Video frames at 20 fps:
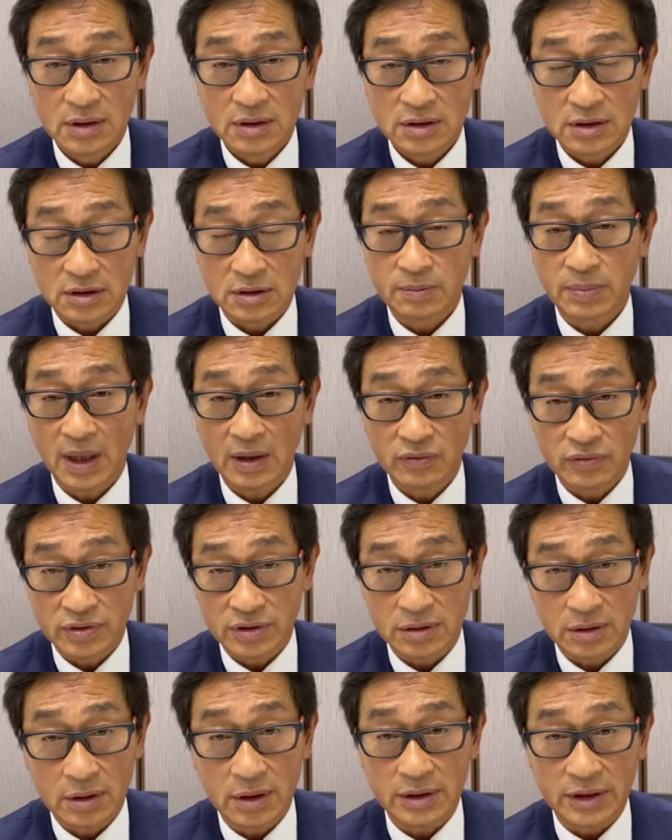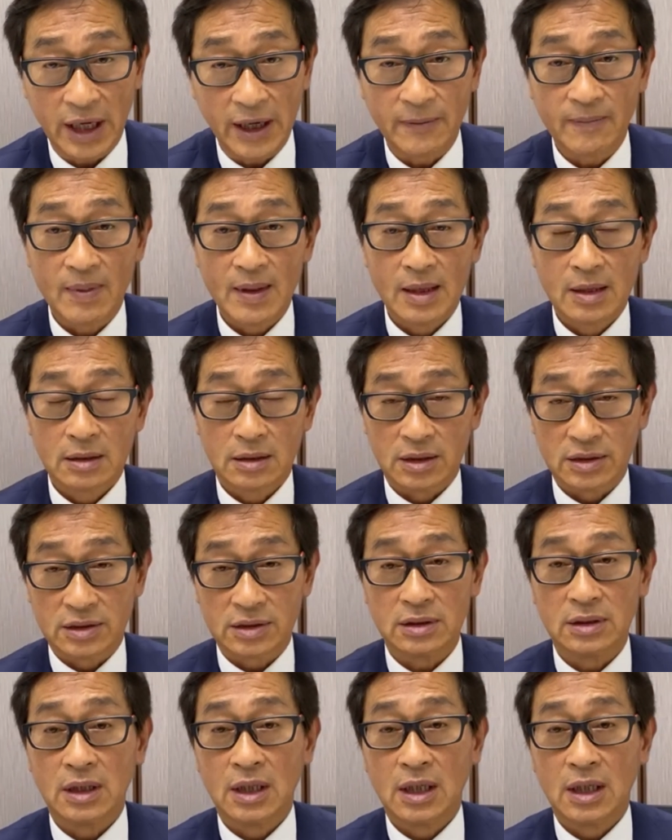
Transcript: 四百五十二点。可是，